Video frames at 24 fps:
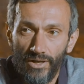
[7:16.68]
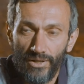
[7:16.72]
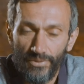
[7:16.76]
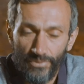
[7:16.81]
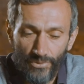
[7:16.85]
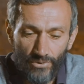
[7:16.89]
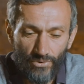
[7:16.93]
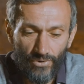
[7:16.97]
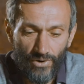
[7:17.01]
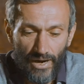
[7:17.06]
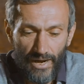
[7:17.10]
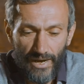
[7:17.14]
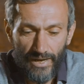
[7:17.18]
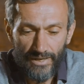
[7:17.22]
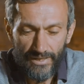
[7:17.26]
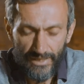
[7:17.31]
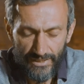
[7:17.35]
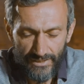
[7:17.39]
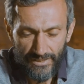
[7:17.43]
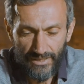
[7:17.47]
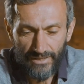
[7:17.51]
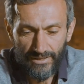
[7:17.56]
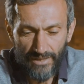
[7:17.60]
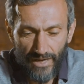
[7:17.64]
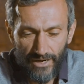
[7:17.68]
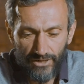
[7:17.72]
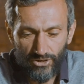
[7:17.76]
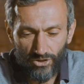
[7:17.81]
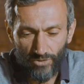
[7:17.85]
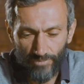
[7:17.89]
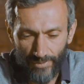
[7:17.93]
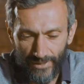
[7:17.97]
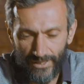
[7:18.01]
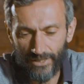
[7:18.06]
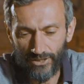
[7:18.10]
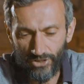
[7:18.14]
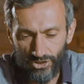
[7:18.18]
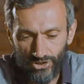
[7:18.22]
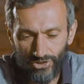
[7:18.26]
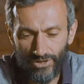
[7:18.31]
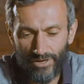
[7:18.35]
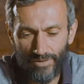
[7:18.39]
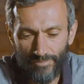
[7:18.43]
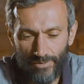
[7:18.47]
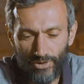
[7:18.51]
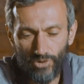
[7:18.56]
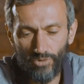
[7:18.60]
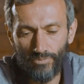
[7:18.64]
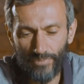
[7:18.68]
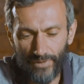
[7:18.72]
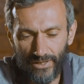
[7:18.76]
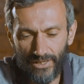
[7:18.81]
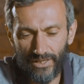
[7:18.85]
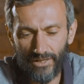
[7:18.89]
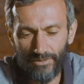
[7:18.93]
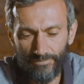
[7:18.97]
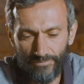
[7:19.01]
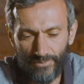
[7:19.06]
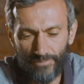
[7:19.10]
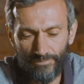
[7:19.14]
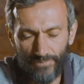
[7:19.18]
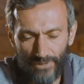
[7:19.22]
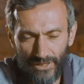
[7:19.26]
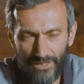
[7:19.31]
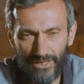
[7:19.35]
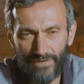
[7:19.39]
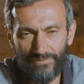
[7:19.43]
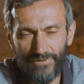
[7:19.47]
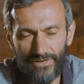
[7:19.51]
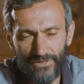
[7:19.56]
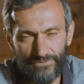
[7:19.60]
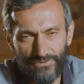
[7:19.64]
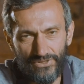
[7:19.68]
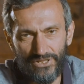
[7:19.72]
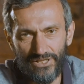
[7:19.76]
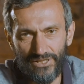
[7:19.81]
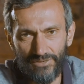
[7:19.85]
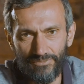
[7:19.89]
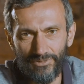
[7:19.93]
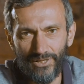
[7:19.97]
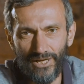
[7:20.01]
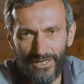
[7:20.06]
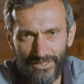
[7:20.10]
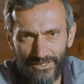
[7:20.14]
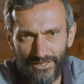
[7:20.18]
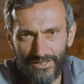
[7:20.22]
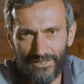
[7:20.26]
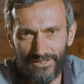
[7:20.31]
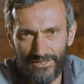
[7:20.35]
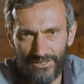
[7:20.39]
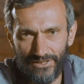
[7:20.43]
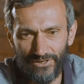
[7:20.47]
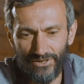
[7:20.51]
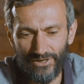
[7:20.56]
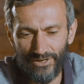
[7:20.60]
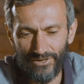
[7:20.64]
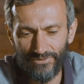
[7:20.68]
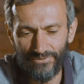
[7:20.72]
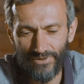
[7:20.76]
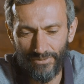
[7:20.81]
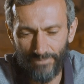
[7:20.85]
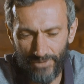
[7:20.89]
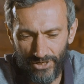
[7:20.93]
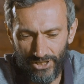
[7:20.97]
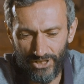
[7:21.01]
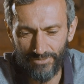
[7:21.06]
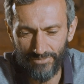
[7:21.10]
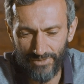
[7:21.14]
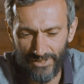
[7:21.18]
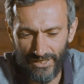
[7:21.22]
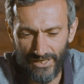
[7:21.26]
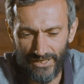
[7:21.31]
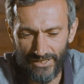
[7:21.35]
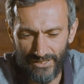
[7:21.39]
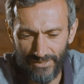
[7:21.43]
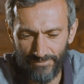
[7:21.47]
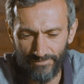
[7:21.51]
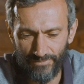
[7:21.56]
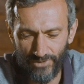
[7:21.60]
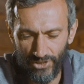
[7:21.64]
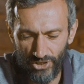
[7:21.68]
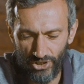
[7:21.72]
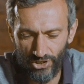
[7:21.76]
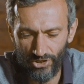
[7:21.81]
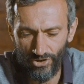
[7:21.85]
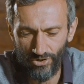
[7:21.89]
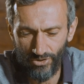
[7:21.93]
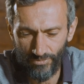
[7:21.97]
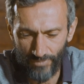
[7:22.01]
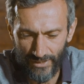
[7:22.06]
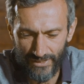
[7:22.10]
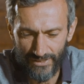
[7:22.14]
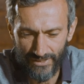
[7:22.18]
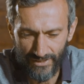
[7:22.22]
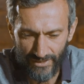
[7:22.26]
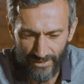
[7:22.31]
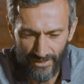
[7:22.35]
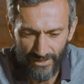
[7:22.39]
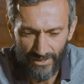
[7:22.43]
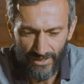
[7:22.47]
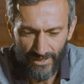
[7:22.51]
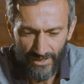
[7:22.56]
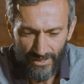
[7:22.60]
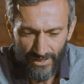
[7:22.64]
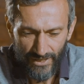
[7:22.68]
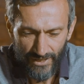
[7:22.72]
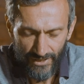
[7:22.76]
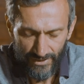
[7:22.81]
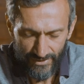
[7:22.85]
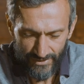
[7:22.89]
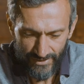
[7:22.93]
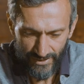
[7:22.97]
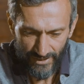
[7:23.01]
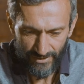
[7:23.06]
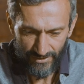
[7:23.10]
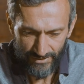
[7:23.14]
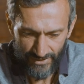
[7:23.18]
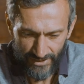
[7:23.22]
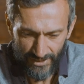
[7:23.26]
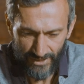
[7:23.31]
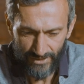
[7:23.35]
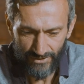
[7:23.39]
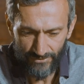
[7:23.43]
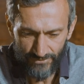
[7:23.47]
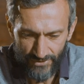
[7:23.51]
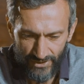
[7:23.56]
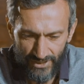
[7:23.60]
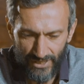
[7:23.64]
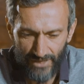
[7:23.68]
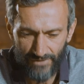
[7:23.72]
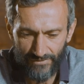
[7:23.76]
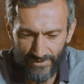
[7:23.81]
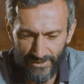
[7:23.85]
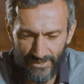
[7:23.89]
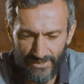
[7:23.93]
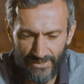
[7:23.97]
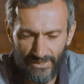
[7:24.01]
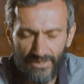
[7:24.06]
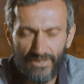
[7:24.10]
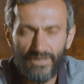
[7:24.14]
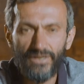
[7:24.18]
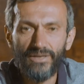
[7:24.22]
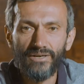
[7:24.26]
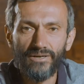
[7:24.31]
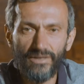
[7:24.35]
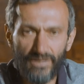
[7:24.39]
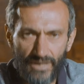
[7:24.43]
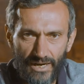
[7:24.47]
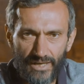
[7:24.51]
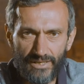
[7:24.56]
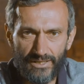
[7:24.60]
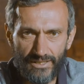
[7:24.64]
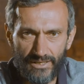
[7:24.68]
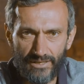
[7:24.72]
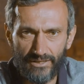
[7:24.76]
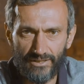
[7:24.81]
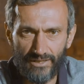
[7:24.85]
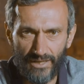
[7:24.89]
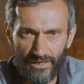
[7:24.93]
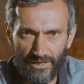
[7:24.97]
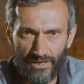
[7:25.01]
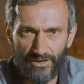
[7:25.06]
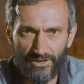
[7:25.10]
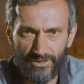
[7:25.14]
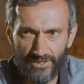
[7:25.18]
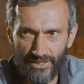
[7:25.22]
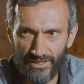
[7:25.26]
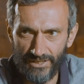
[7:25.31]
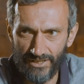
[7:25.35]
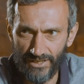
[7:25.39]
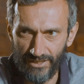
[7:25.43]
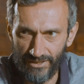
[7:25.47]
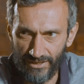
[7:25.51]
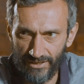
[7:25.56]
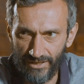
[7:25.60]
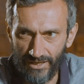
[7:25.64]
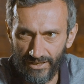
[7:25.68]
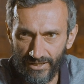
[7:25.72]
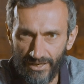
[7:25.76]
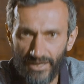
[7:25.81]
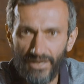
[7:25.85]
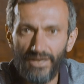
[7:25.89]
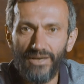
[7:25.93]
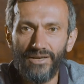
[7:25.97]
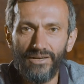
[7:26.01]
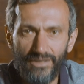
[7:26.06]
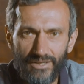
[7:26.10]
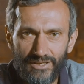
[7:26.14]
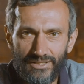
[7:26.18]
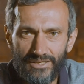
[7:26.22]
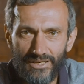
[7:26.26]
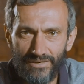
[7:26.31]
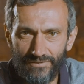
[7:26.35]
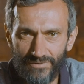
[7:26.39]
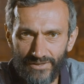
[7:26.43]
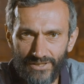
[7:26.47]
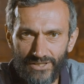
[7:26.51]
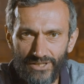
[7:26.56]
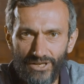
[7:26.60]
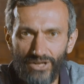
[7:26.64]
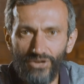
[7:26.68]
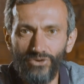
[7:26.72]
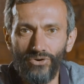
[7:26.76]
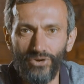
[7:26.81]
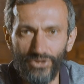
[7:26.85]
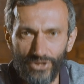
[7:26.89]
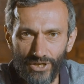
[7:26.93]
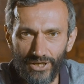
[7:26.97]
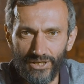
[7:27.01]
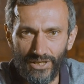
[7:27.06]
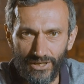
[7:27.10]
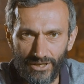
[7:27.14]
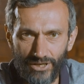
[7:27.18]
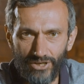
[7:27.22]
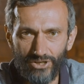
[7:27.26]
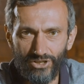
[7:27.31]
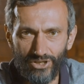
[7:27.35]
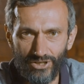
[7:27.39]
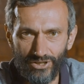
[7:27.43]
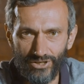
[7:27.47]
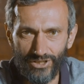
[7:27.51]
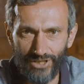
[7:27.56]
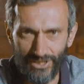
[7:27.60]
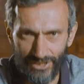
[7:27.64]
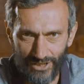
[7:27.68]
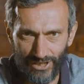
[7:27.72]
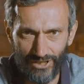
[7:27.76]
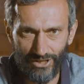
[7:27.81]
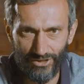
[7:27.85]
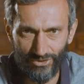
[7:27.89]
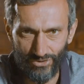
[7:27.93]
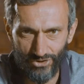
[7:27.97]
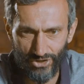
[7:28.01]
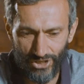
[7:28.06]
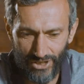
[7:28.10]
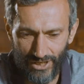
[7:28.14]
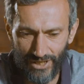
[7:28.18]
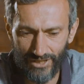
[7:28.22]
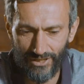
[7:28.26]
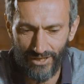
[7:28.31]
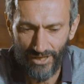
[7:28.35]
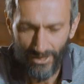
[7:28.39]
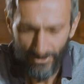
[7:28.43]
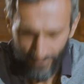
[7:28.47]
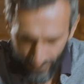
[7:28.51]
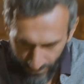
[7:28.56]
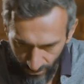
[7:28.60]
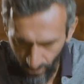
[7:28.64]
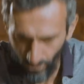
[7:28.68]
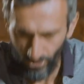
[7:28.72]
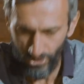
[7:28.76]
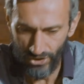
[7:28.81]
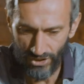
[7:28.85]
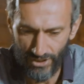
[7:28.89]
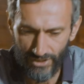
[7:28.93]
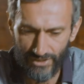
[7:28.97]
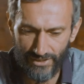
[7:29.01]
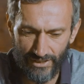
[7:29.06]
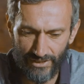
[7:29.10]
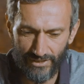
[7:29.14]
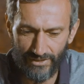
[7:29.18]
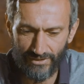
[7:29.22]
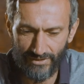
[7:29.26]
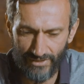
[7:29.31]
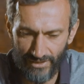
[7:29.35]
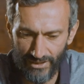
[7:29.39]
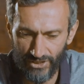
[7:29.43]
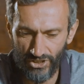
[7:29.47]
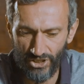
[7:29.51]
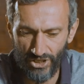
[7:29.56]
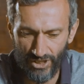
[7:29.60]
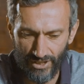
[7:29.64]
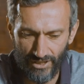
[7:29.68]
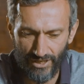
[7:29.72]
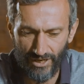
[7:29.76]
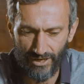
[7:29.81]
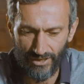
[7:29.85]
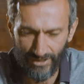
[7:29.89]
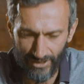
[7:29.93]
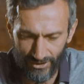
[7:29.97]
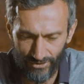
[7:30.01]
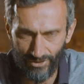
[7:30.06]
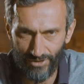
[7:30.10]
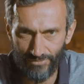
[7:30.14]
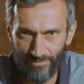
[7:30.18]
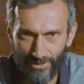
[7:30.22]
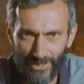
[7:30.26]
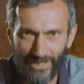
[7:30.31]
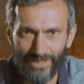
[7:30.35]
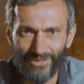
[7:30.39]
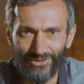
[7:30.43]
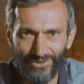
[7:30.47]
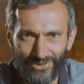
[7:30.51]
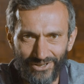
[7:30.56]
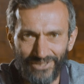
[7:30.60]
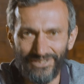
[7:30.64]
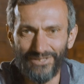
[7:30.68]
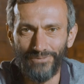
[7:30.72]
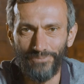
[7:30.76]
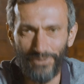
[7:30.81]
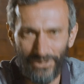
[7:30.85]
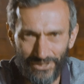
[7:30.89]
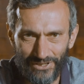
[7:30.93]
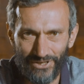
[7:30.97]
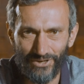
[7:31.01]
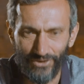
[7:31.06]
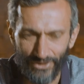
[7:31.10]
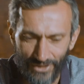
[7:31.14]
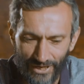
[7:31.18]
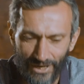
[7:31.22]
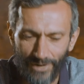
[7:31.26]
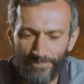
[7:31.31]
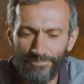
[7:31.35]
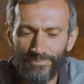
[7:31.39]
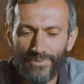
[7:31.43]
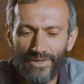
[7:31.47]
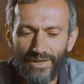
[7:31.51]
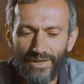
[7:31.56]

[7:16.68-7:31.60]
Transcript: Ну а если так, то понятно, что я могу предъявить 18 э, в обычном сете на четырех признаках, сделав 9 красных таких, где сета нет, и 9 зеленых таких, где сета тоже нет, в точности тех же, которые были, только теперь зеленых.